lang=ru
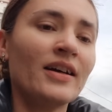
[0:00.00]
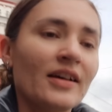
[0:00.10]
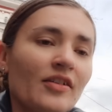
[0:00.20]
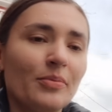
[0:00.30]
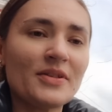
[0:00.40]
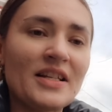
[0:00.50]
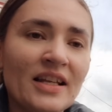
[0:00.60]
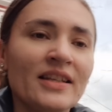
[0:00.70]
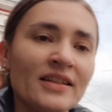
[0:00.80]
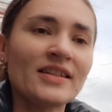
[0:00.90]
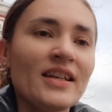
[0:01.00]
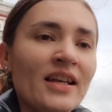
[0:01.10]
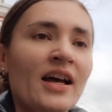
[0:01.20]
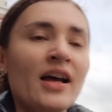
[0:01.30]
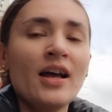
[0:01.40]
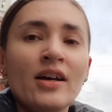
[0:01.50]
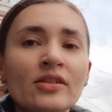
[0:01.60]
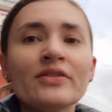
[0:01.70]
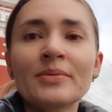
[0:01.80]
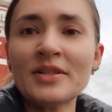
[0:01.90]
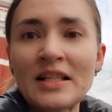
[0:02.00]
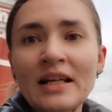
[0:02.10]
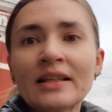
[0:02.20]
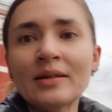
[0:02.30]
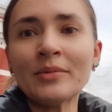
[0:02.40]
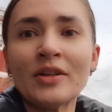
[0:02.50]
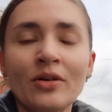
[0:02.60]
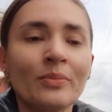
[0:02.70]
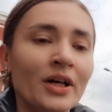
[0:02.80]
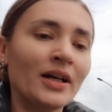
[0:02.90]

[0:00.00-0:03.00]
как в последний день. Ну, в смысле, одним днем.